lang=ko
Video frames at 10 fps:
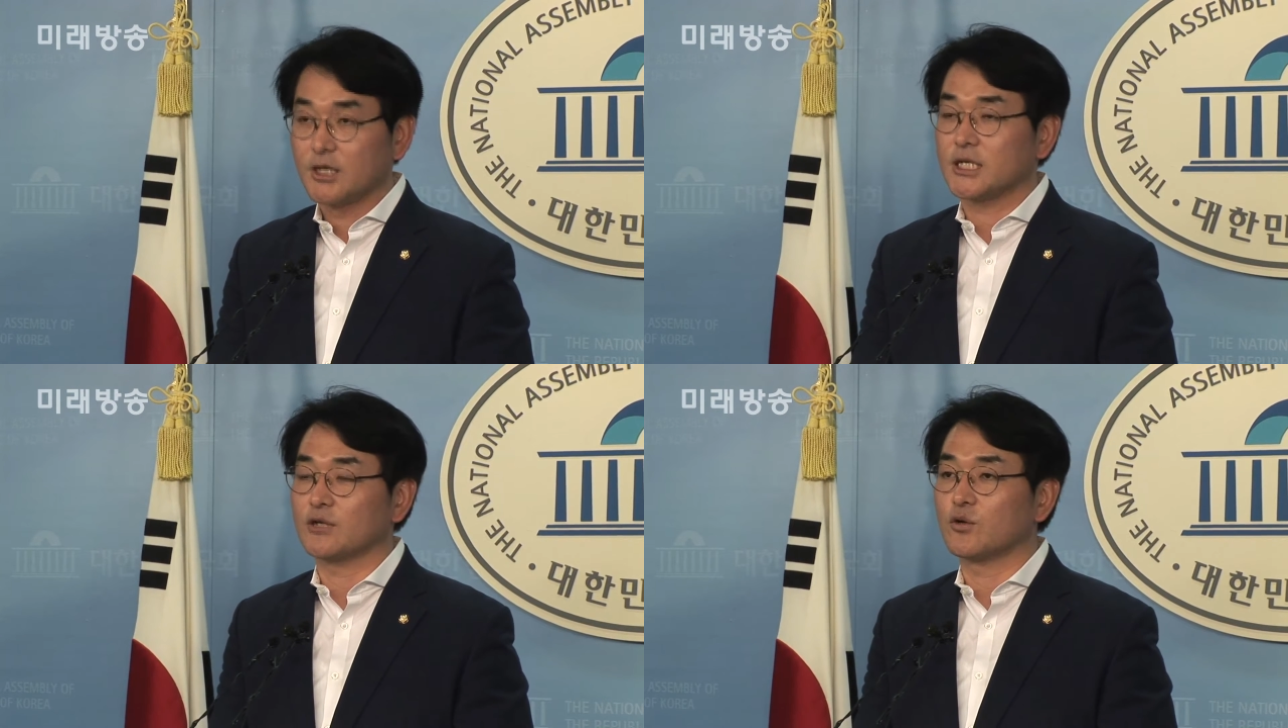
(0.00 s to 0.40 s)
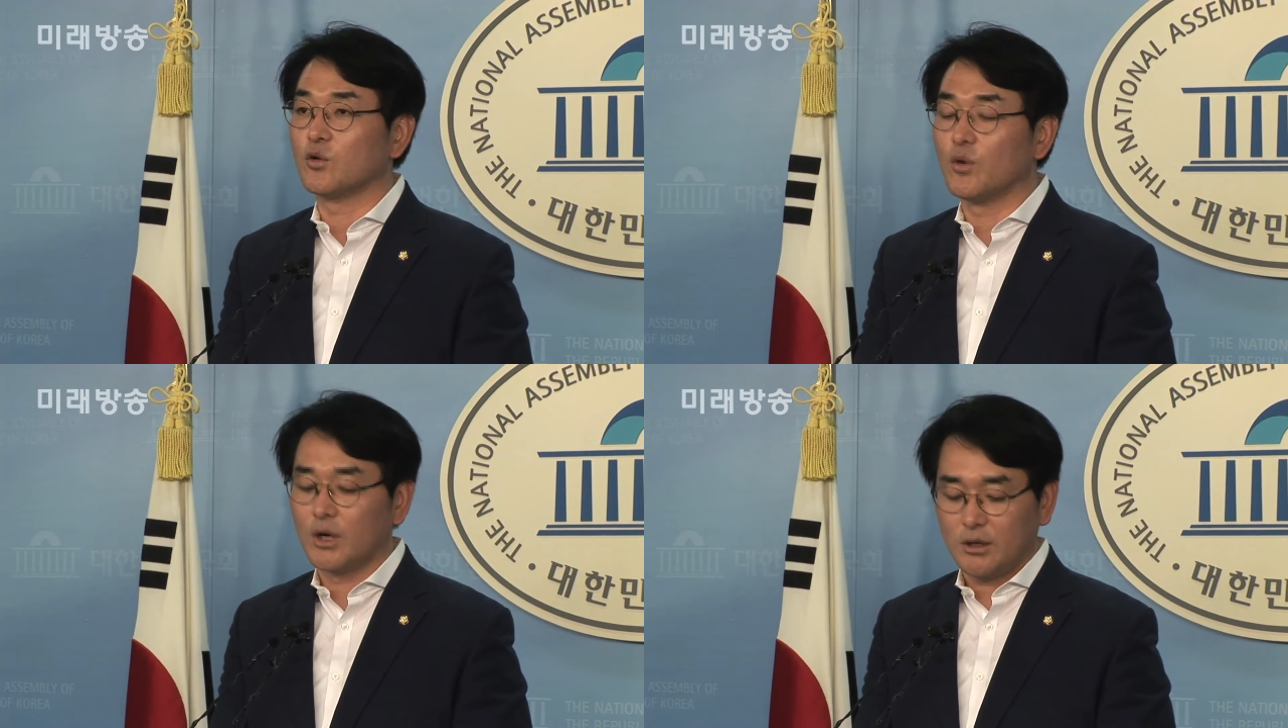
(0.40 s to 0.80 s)
작년
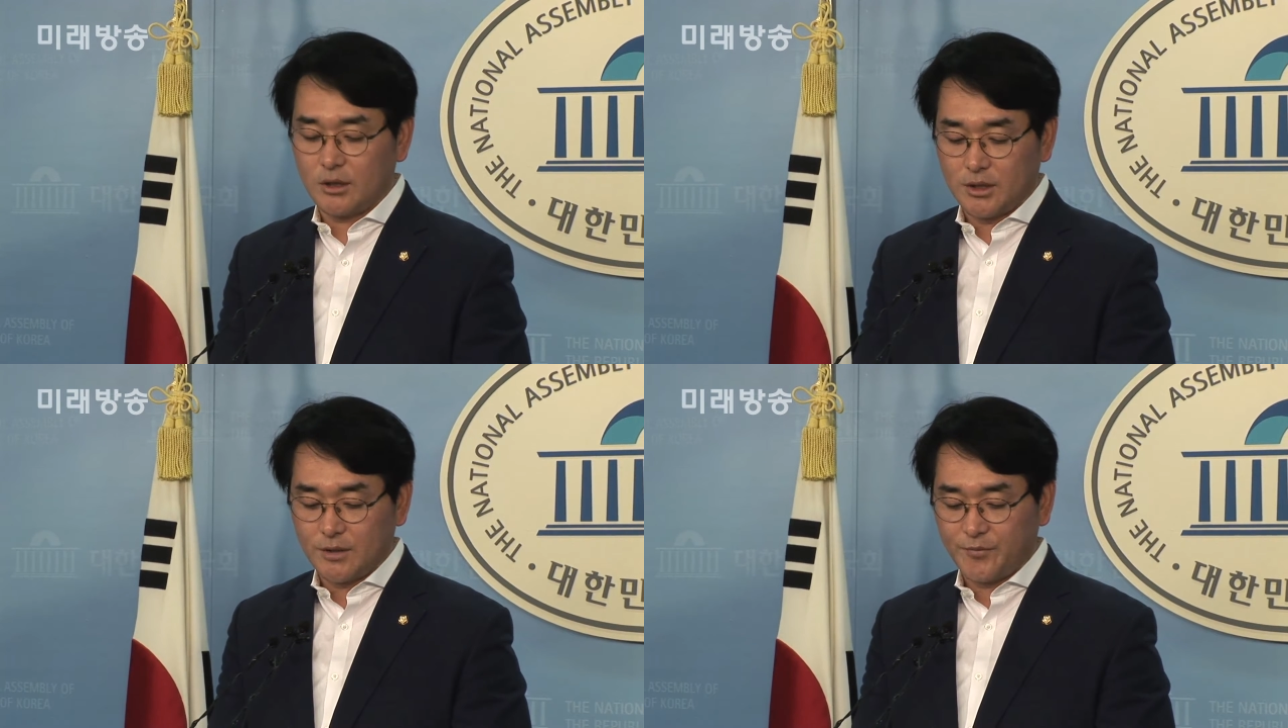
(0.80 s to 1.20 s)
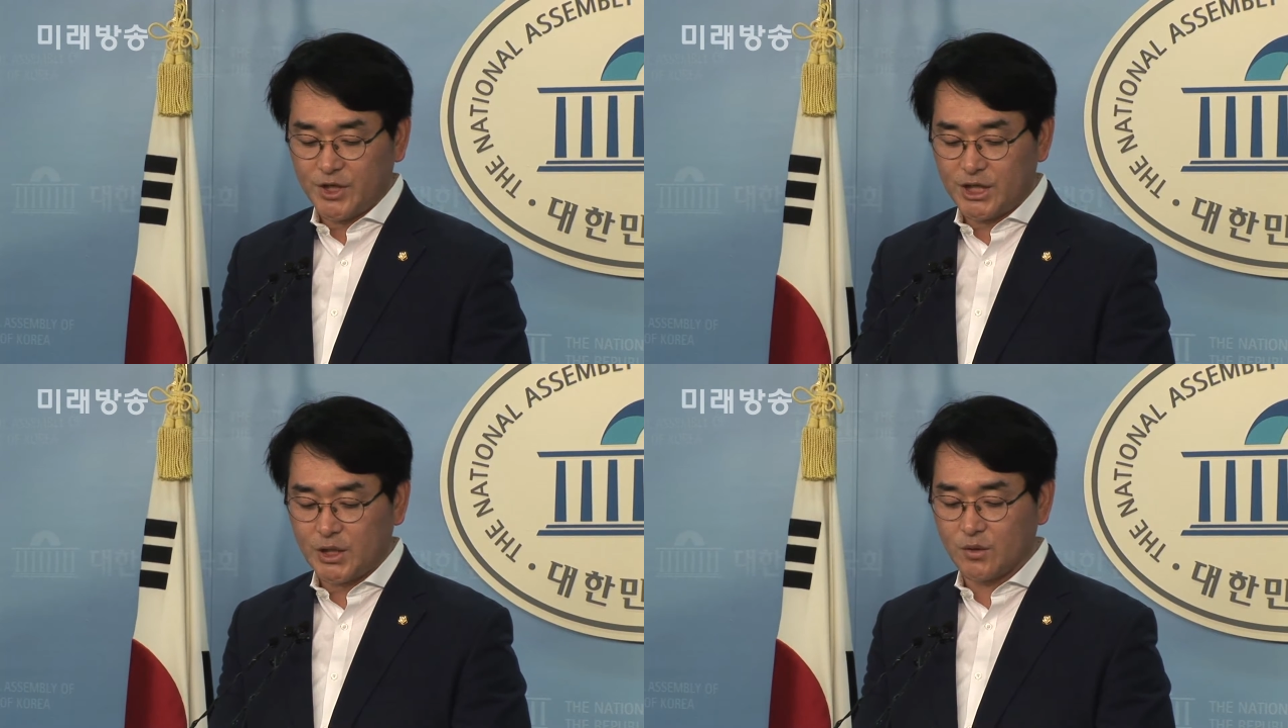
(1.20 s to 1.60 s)
5월
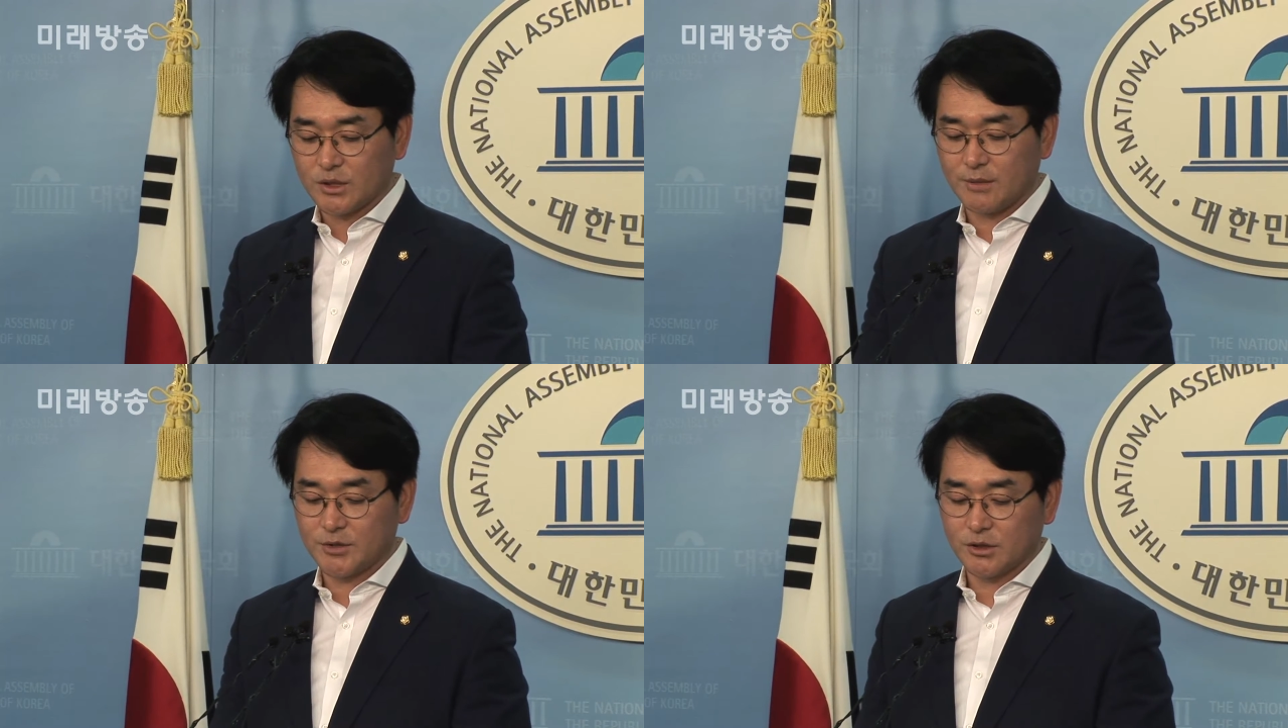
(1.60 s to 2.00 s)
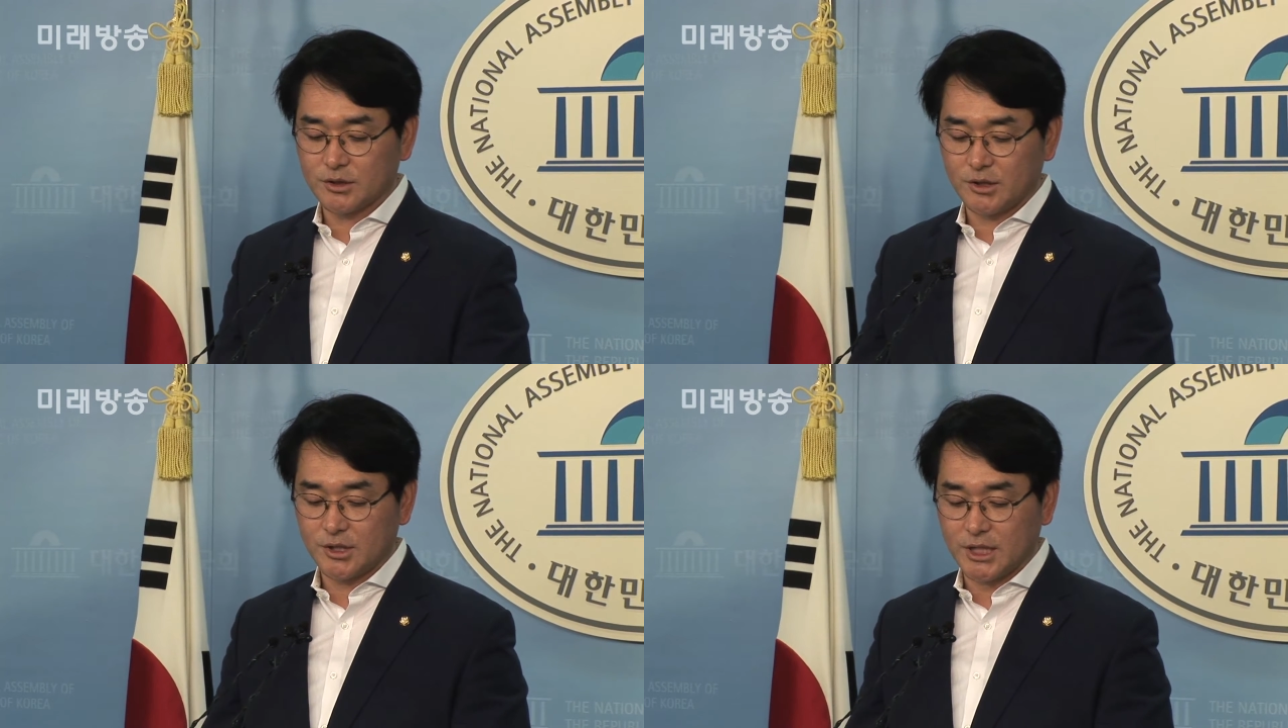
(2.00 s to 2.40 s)
이재용
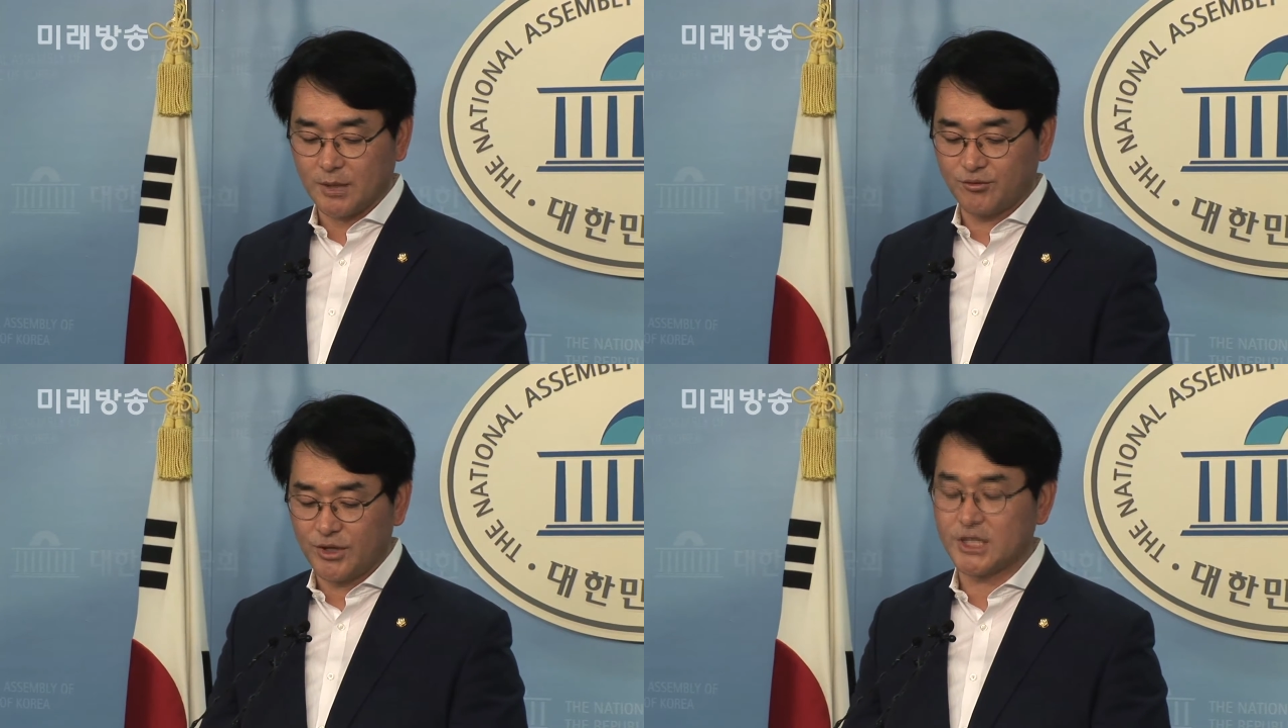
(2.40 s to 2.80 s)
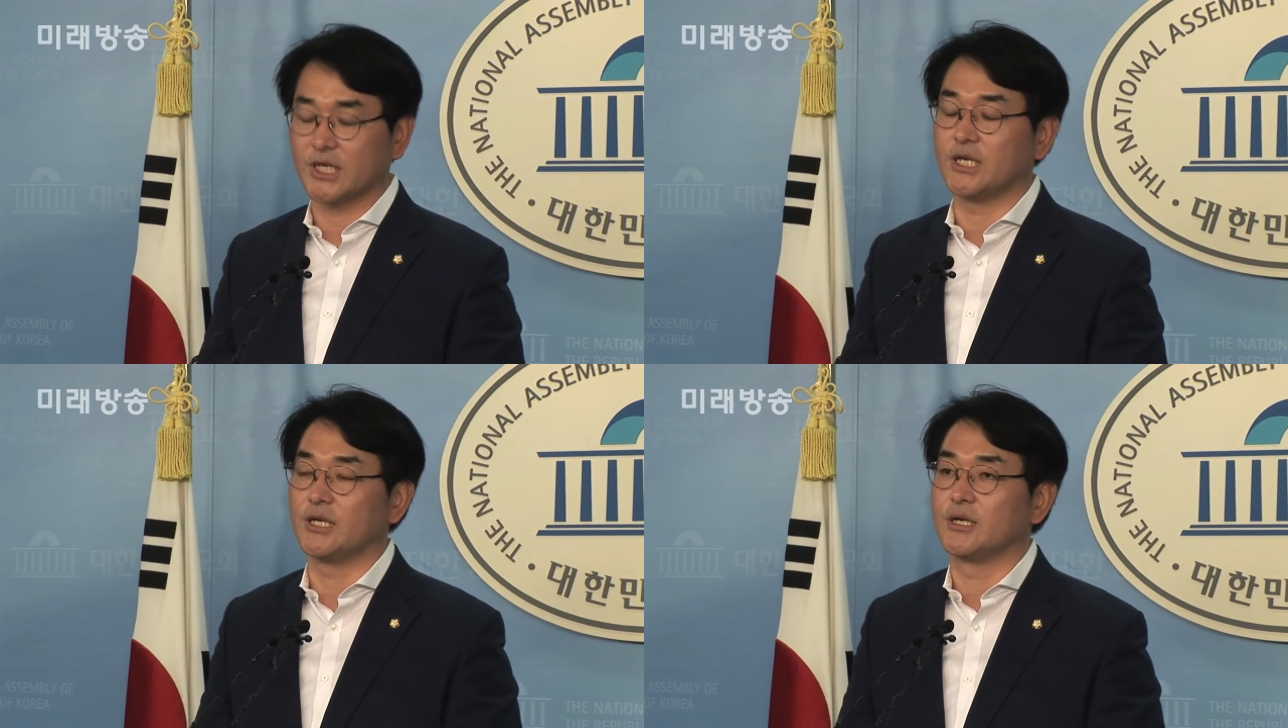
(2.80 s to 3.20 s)
삼성전자
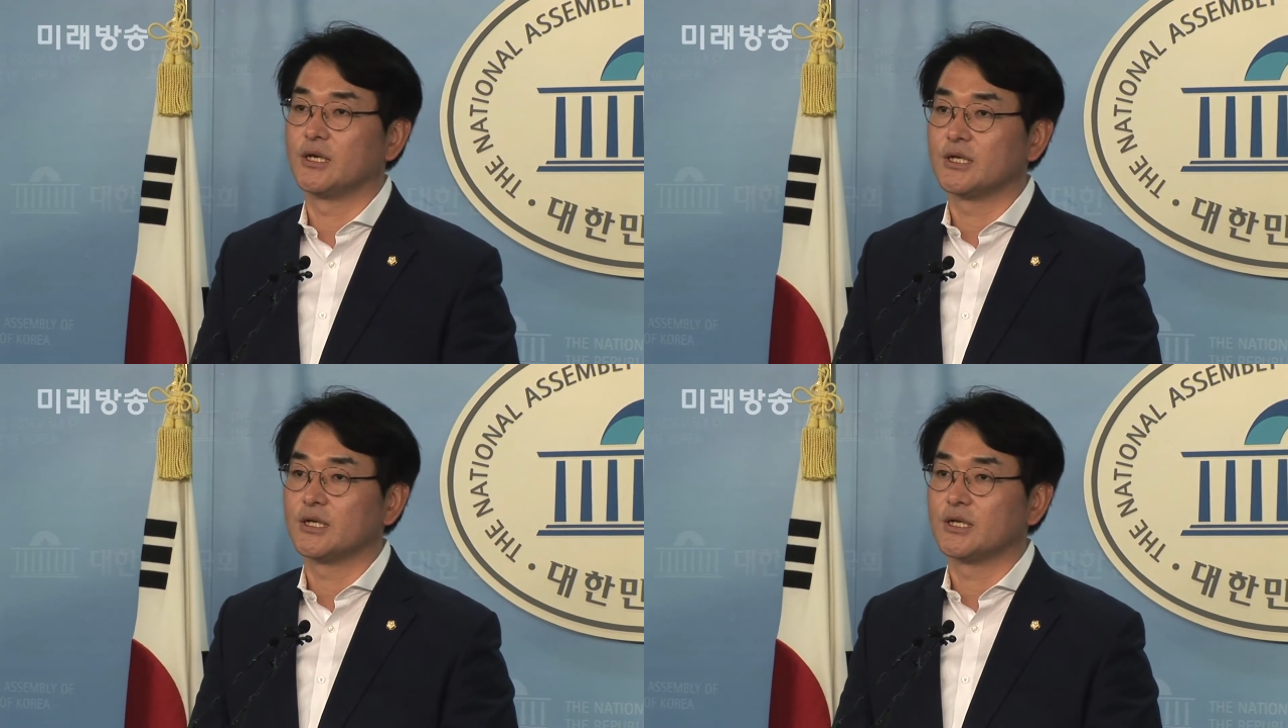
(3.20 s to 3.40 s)
부회장이